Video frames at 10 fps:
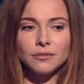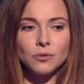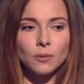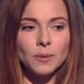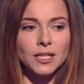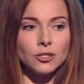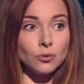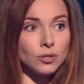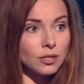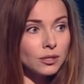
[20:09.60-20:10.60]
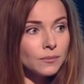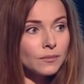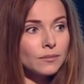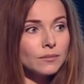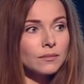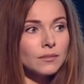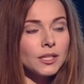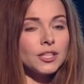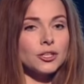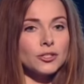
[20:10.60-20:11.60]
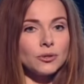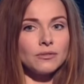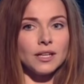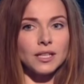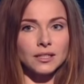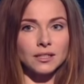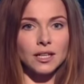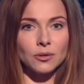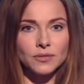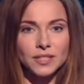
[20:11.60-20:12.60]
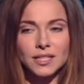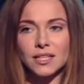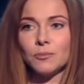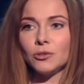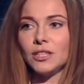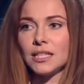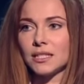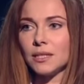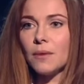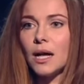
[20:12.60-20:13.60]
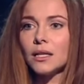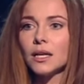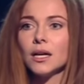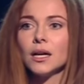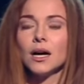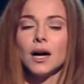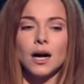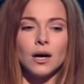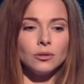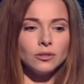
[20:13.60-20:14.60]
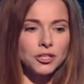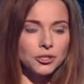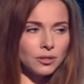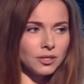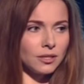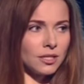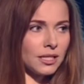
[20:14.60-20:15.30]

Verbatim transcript: его продюсер, режиссер Валера Тодоровский. Сам он не снимал, а он нашел где-то